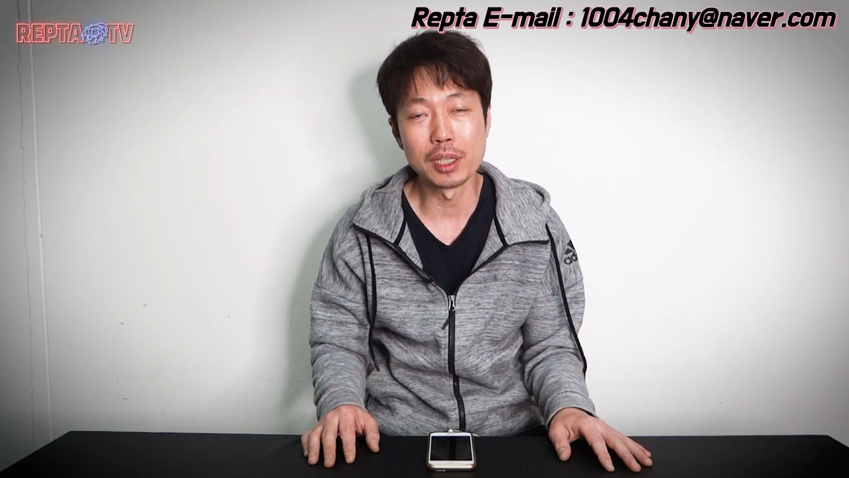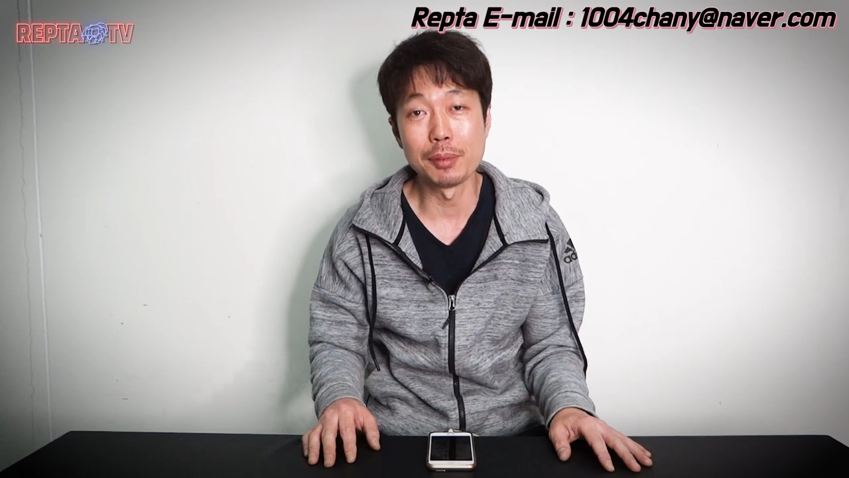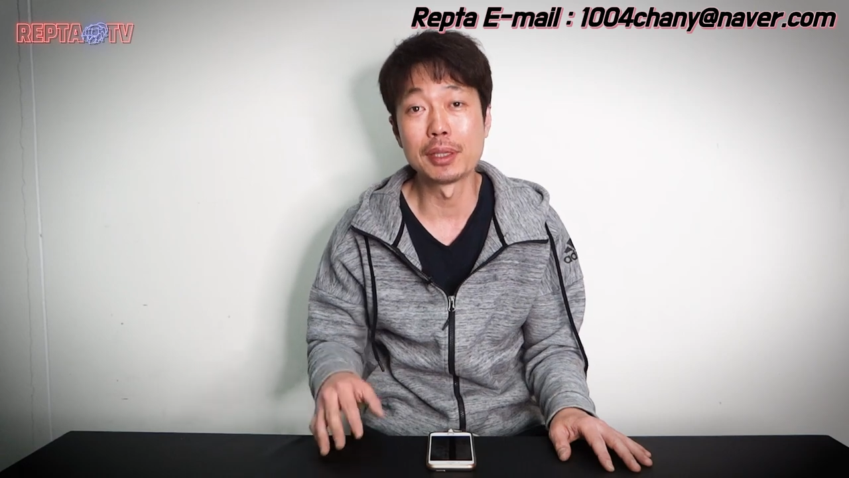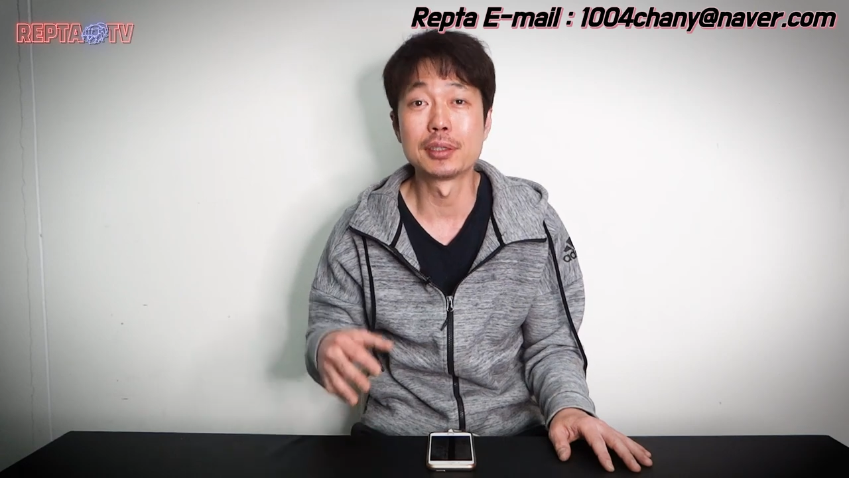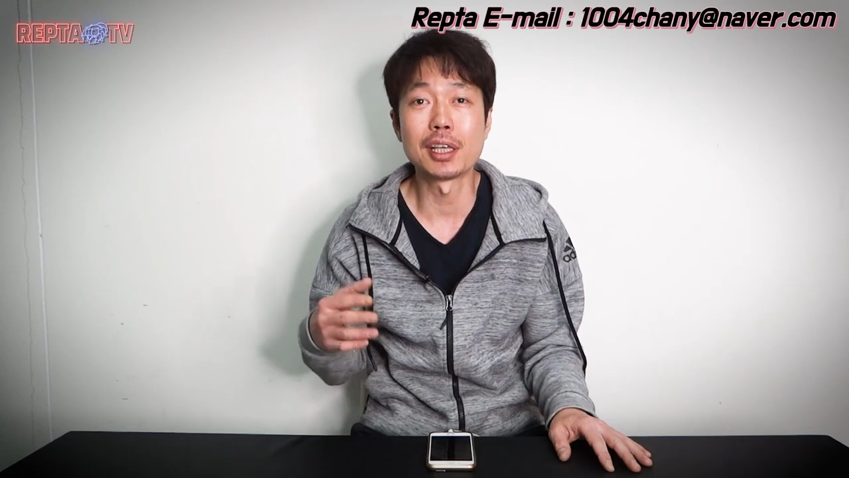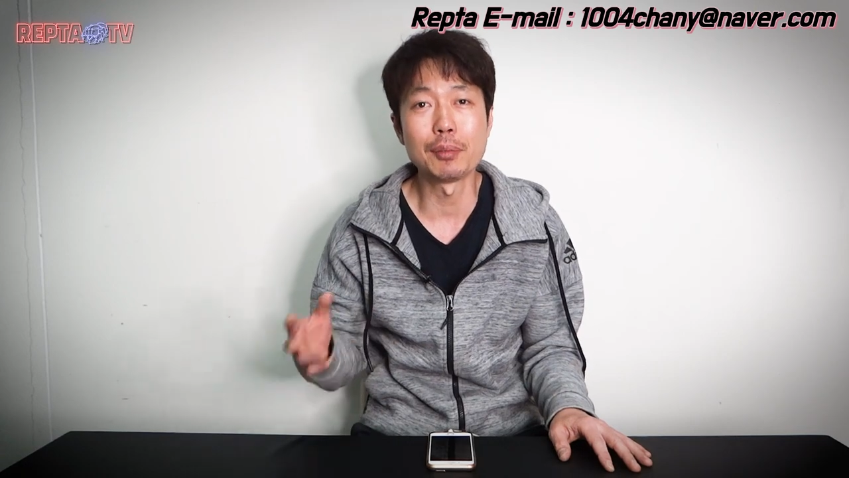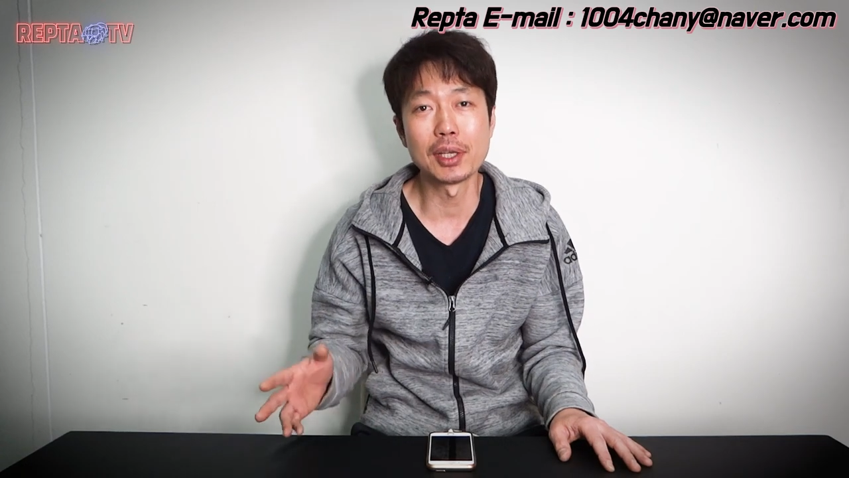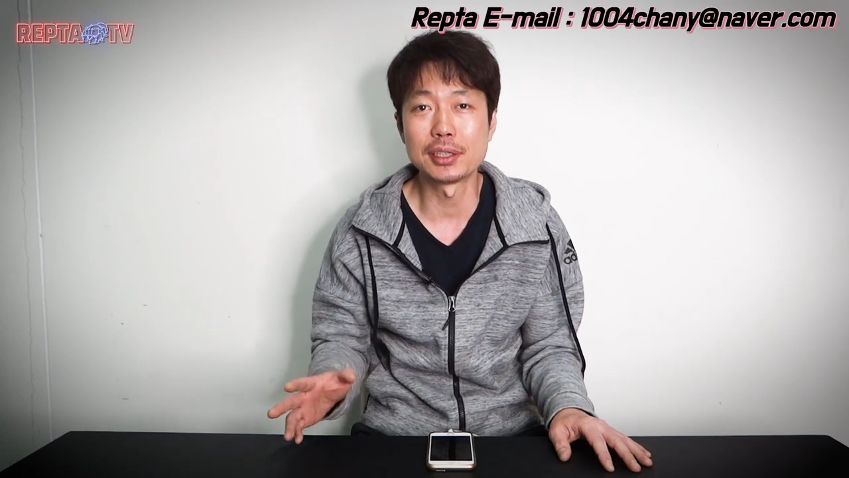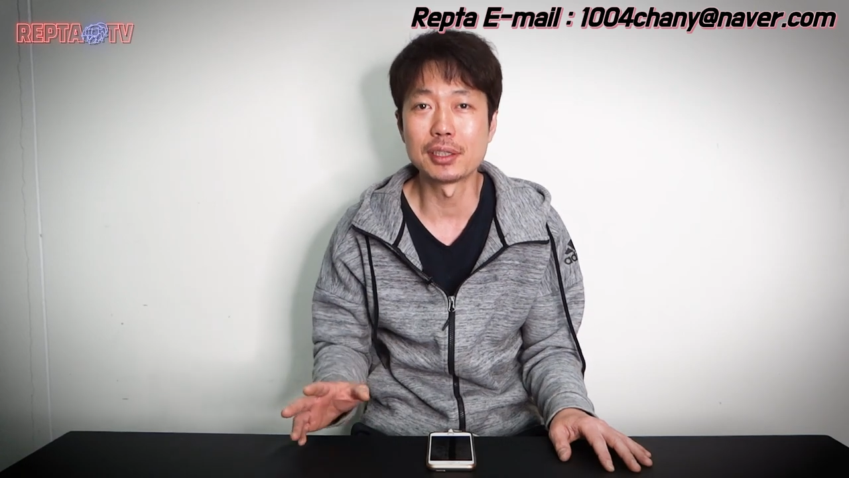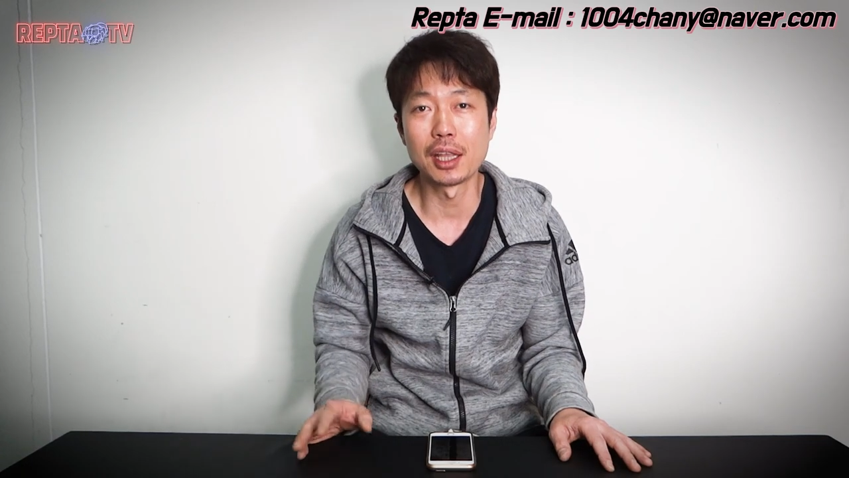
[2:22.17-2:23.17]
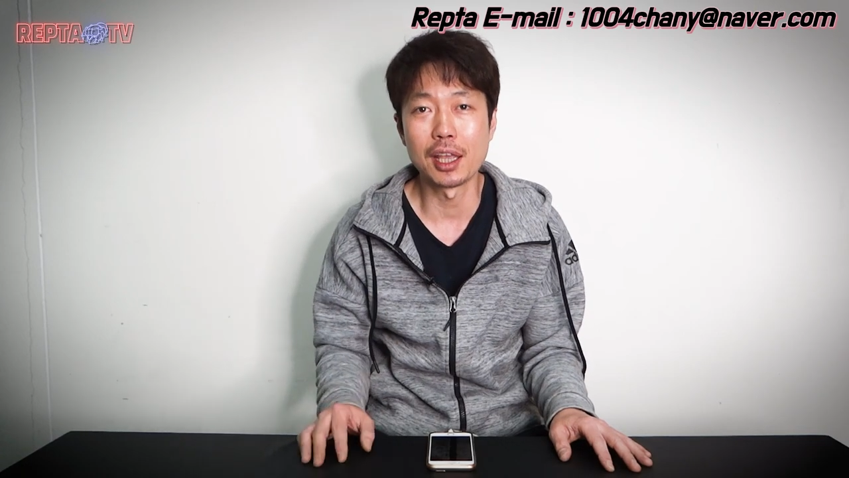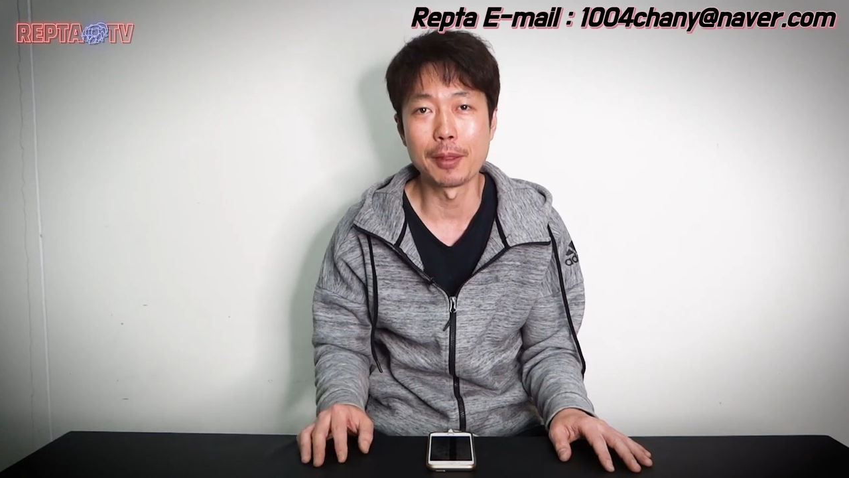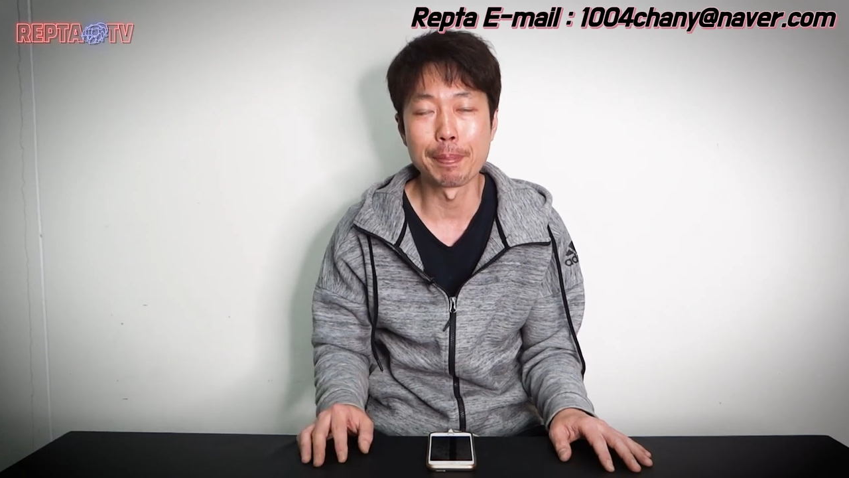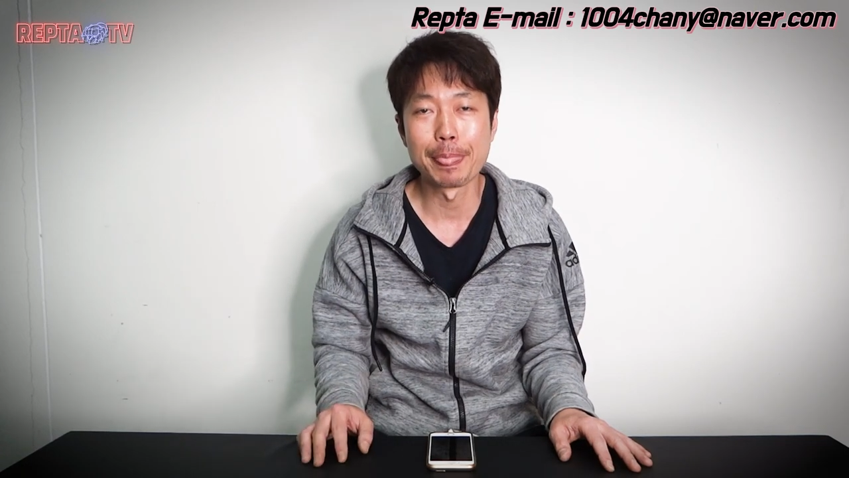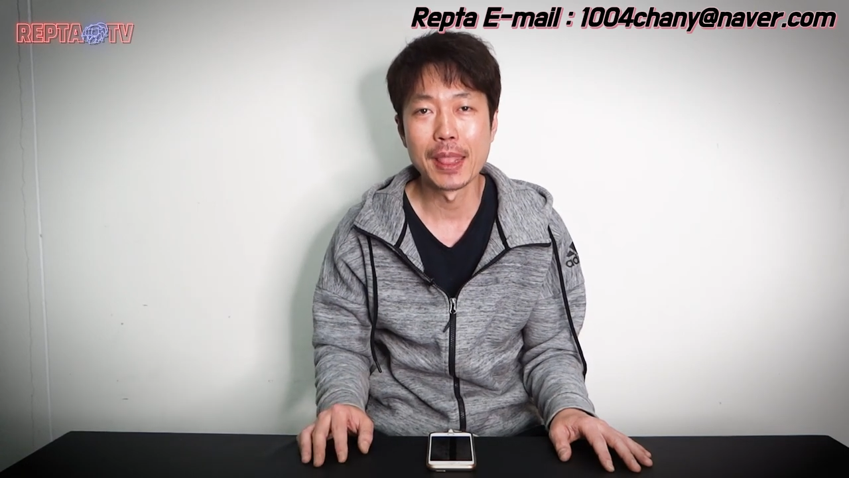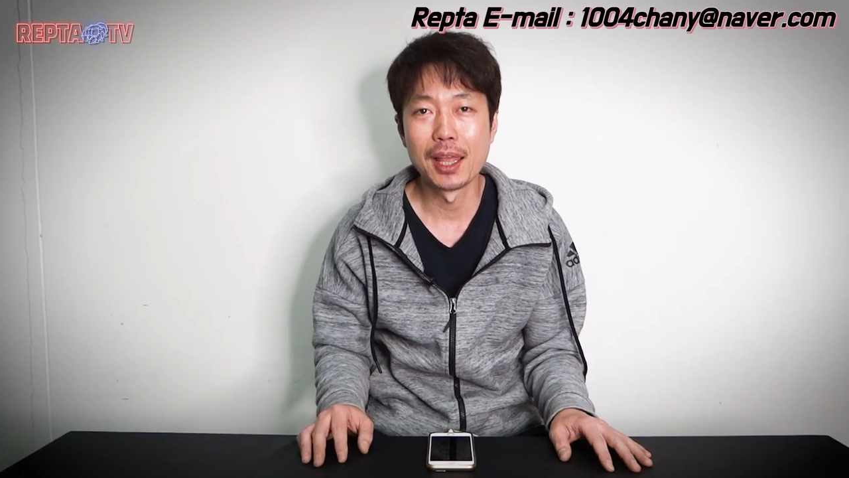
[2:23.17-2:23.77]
이벤트 참여하실 때